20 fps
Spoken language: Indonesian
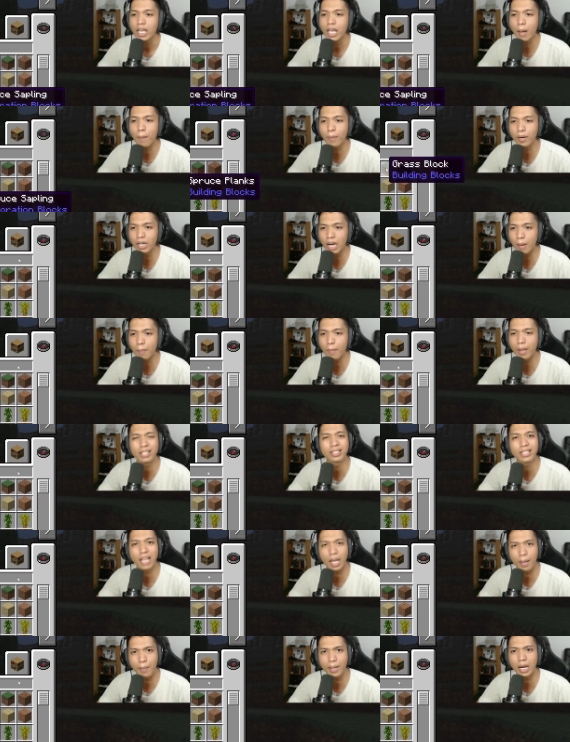yang bernama
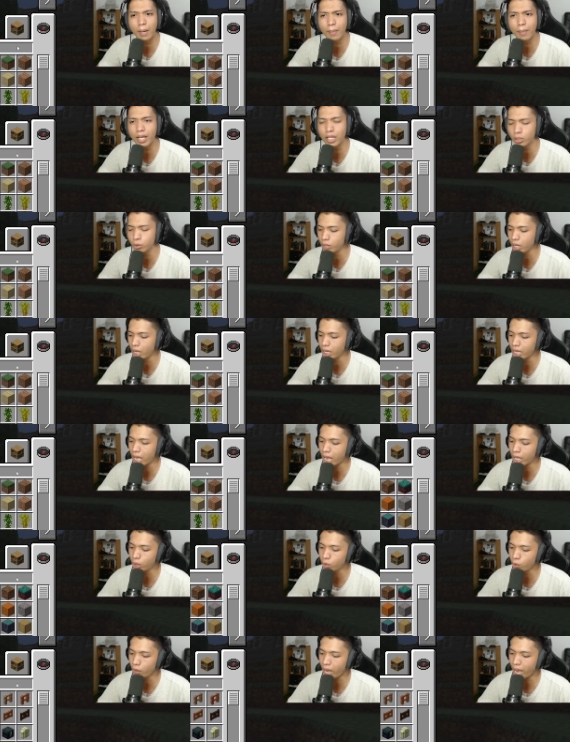sama namanya juga
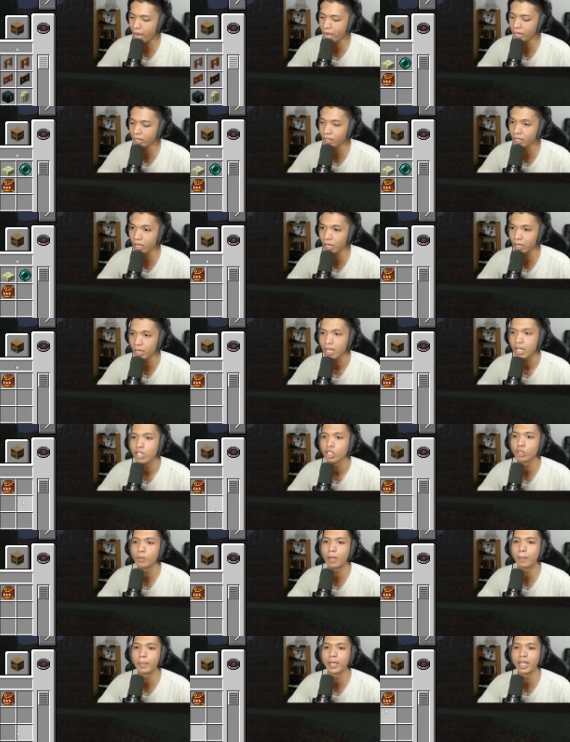yaitu Ender.
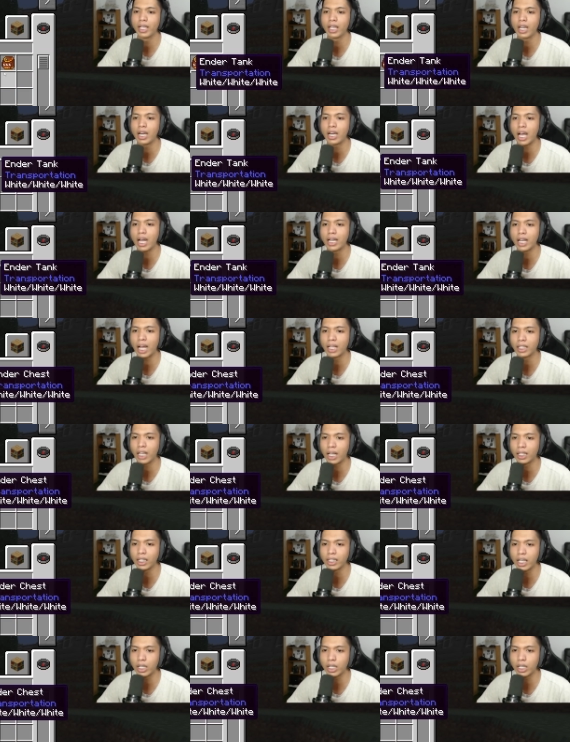Cuma bedanya ada ada kata-katanya